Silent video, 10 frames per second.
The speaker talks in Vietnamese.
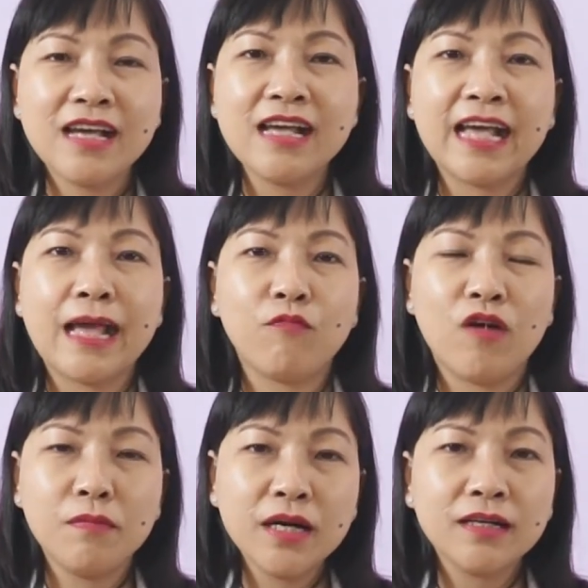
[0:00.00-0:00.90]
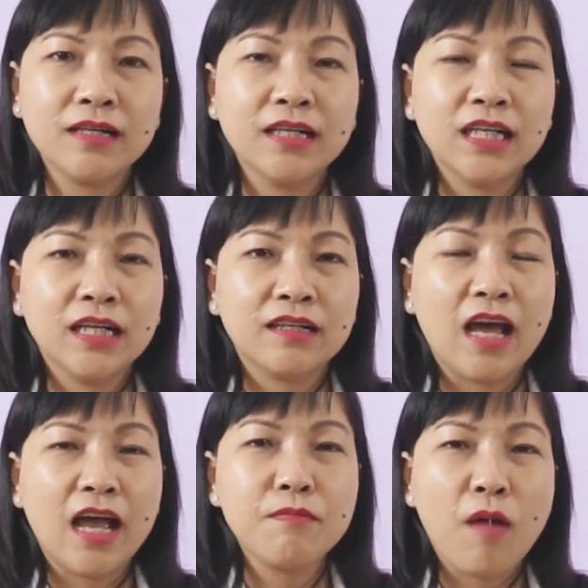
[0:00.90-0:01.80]
kiêng khem quá mức
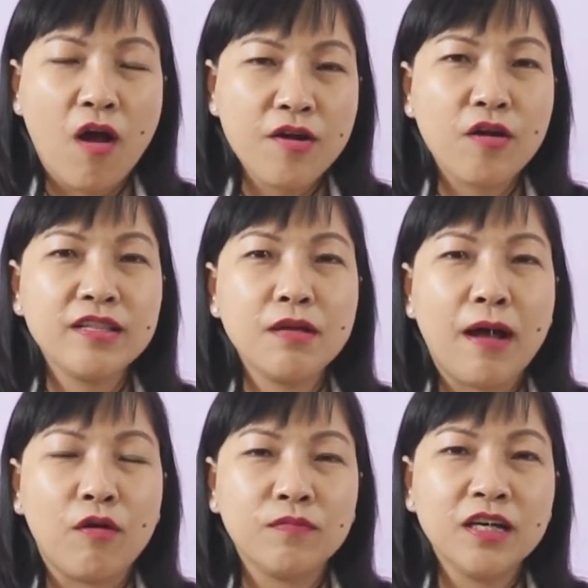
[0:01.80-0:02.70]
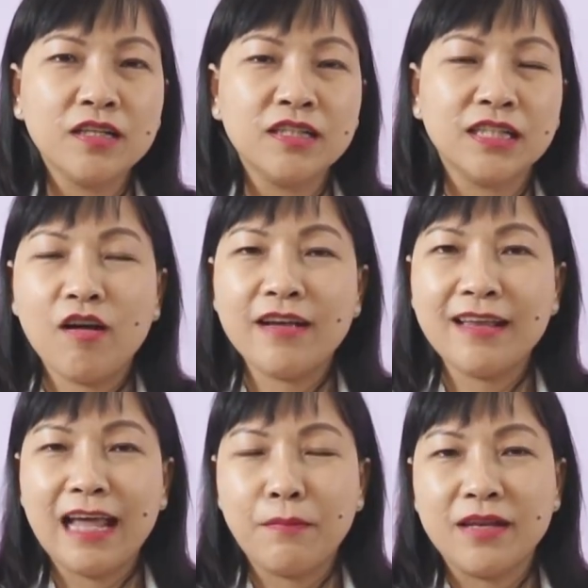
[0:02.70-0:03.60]
để bỏ đói tế bào ung thư có nghĩa
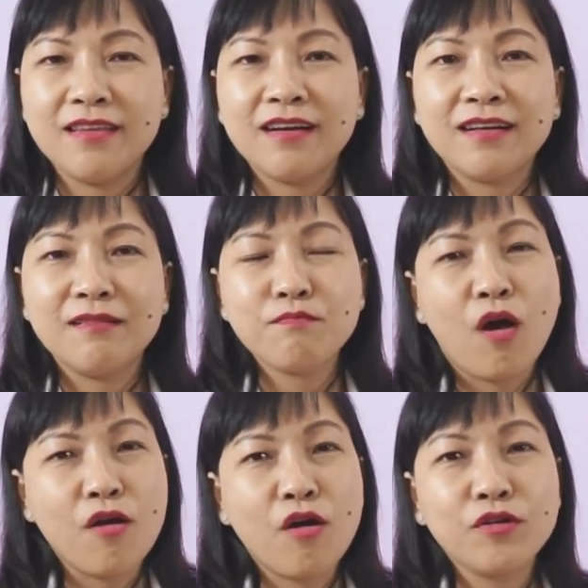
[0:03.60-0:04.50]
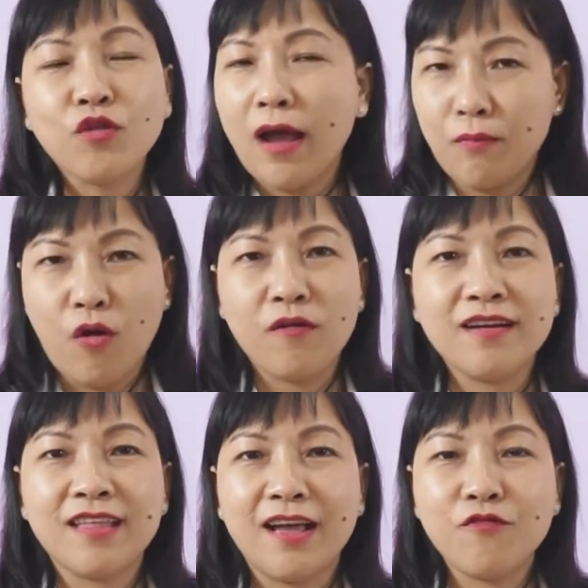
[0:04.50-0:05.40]
là bệnh nhân bỏ đói toàn bộ
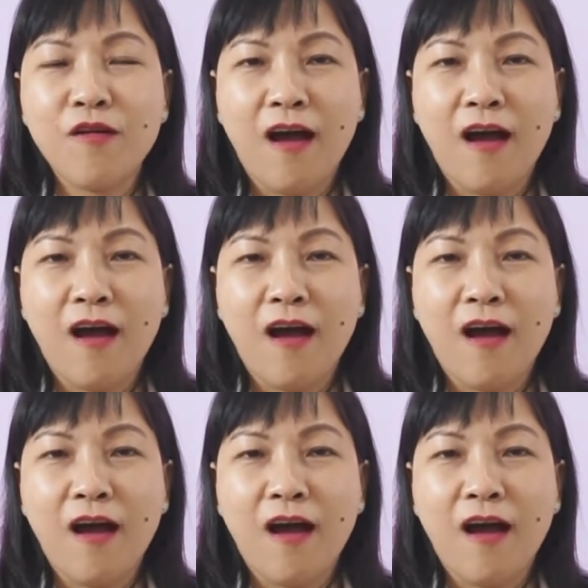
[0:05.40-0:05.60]
cơ thể của